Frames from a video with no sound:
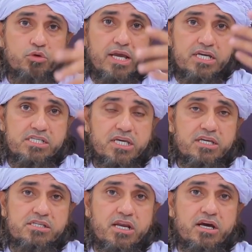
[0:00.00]
तो ऐसे
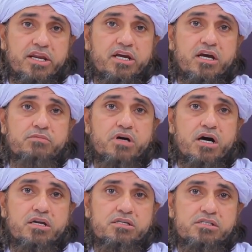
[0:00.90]
नज़र लगने का
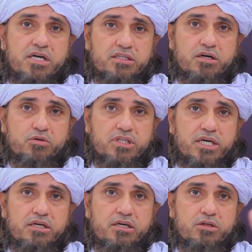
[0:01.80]
इम्कान ज़्यादा होता है